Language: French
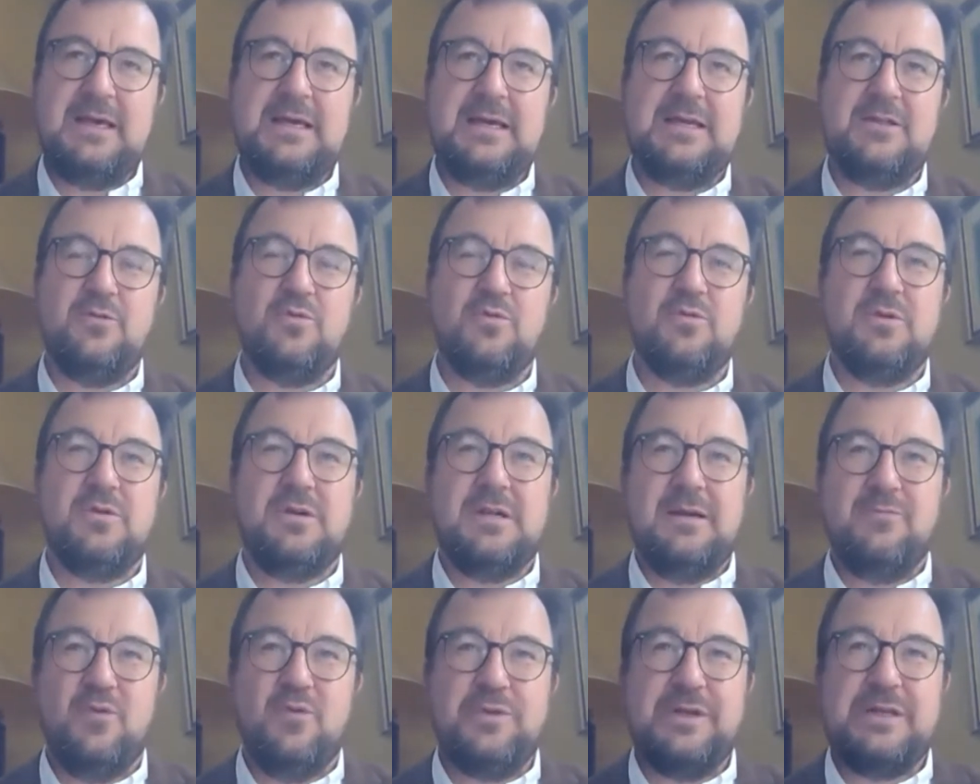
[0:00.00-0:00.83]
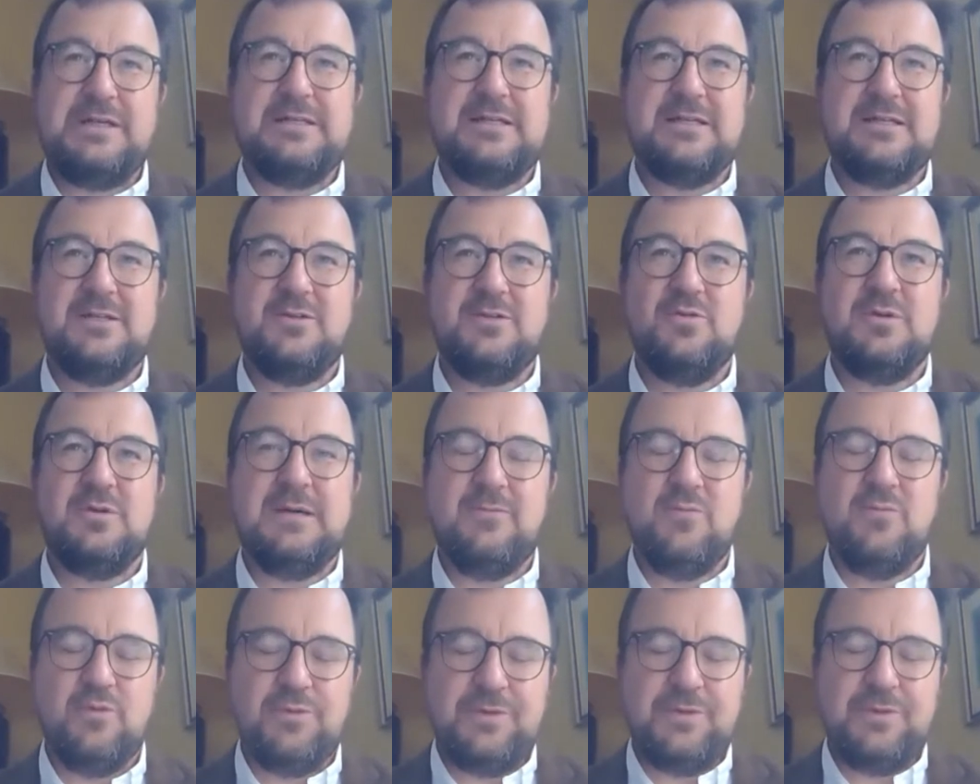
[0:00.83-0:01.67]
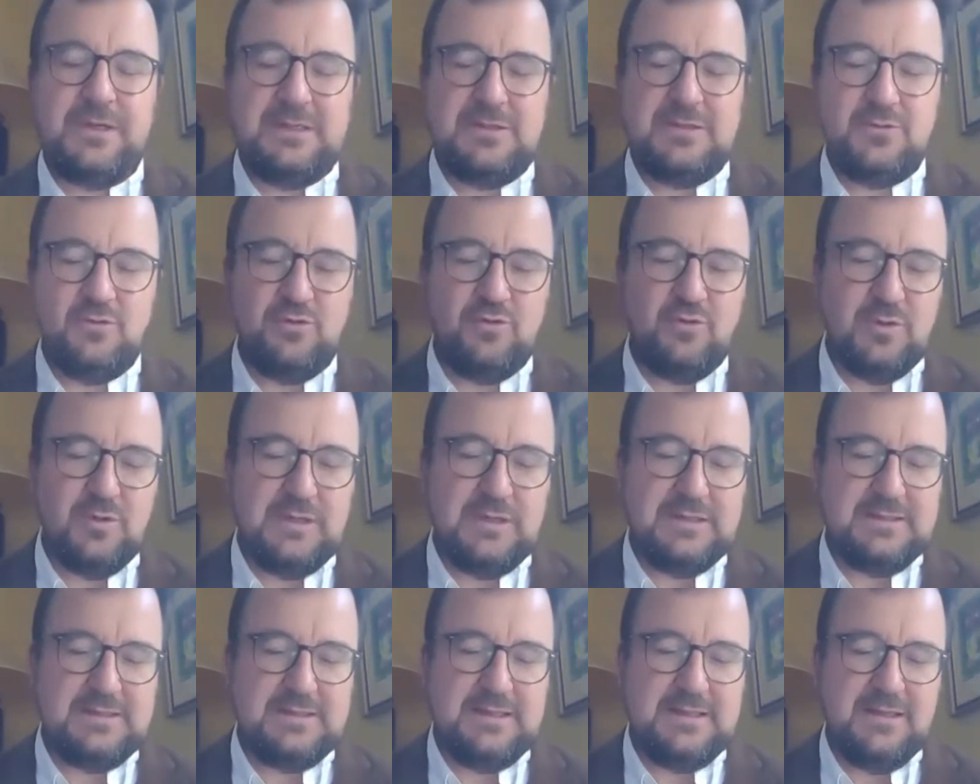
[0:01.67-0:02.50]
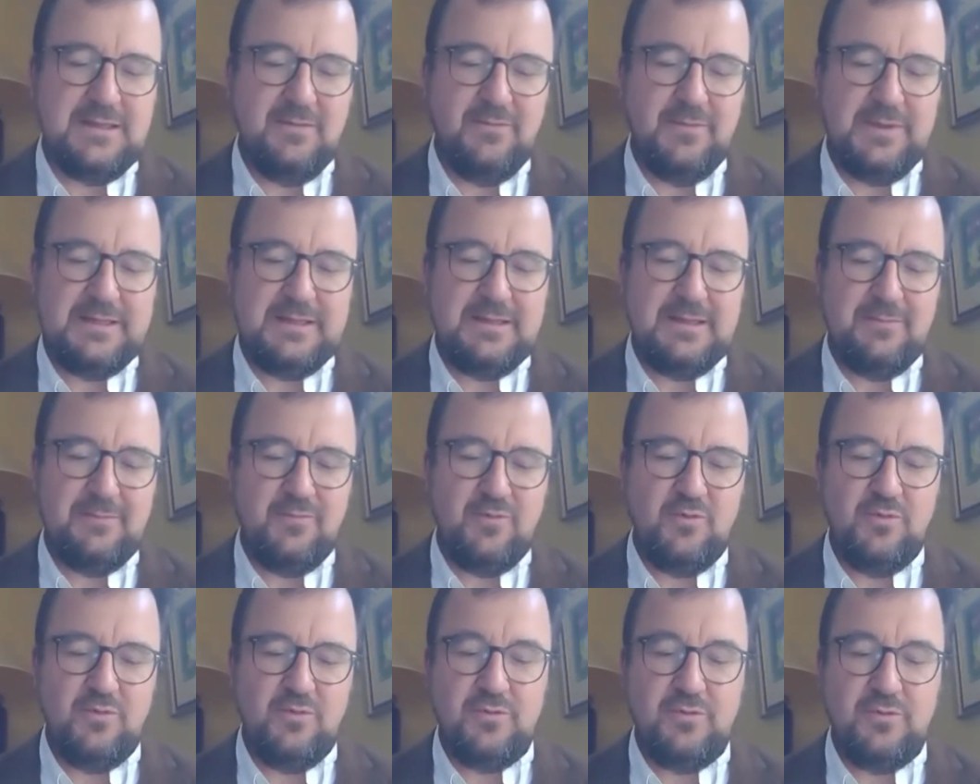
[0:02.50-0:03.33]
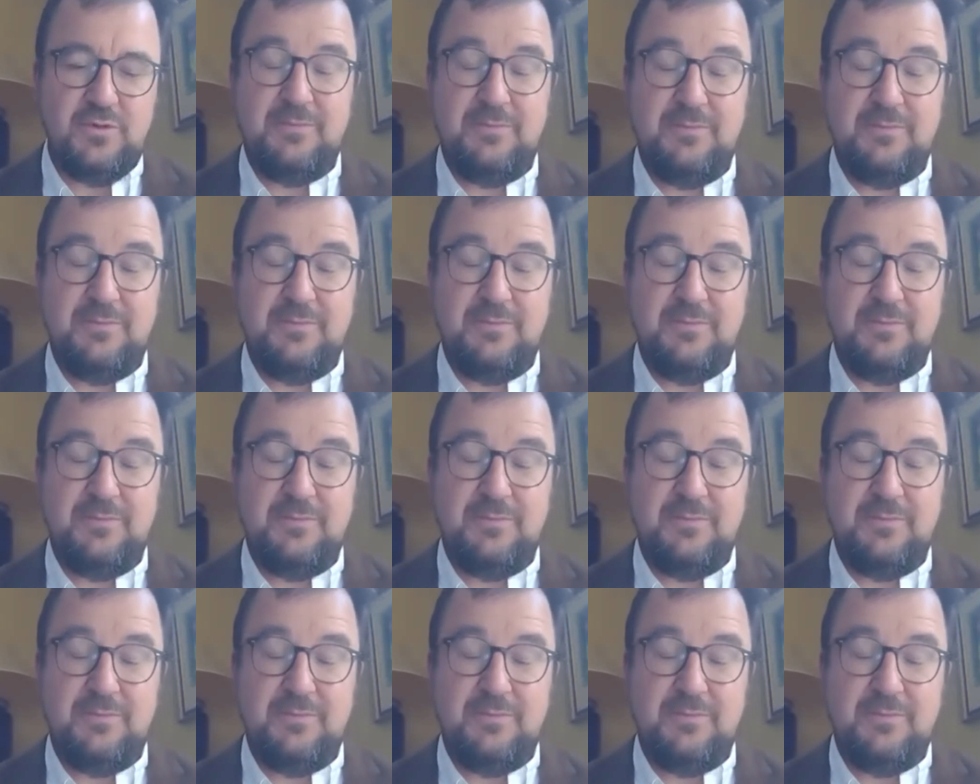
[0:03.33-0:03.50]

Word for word: Et donc, la mondialisation a montré ce jour-là ses limites les plus,